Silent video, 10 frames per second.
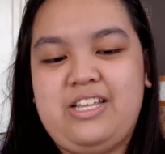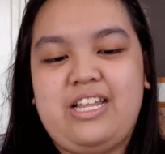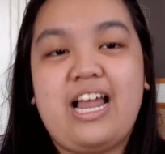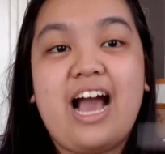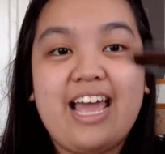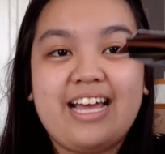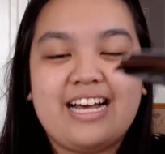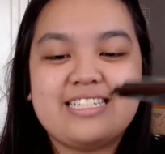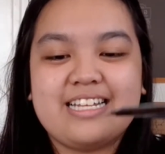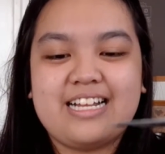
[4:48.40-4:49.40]

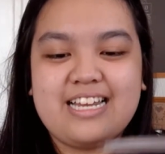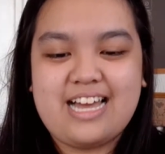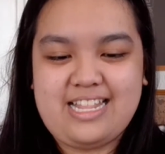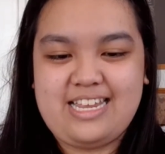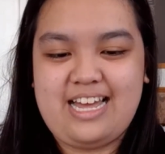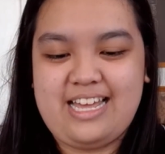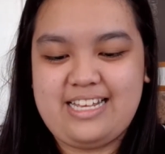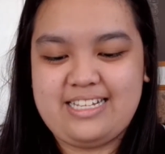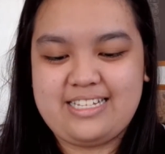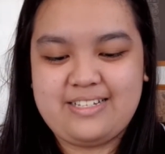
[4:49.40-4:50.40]
Nakahiga silang lahat,
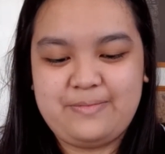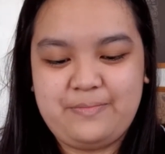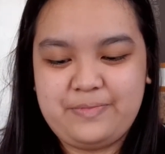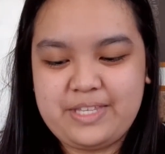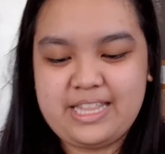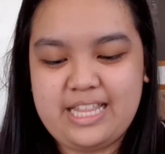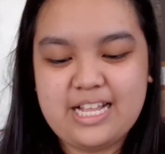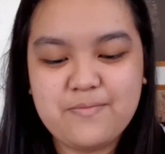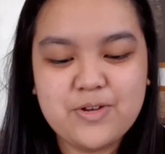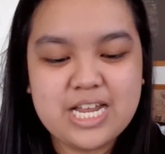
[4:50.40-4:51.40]
guys.
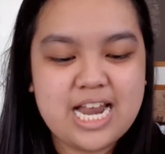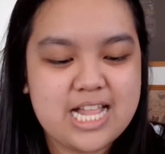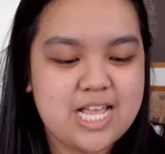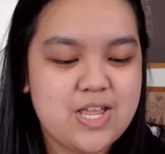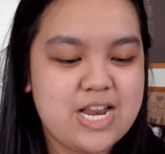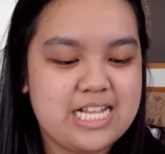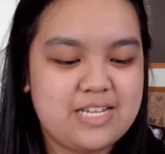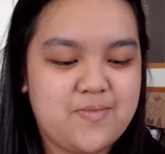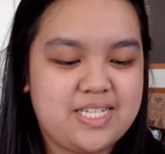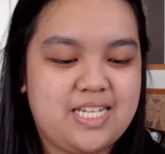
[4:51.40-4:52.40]
Tignan muna natin yung
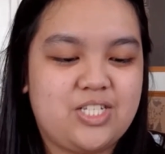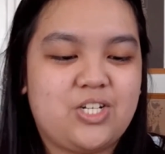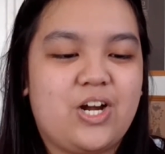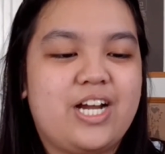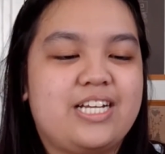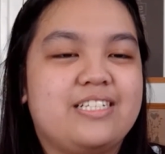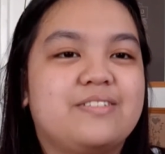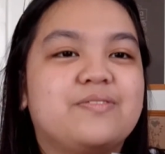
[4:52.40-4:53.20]
nasa message card.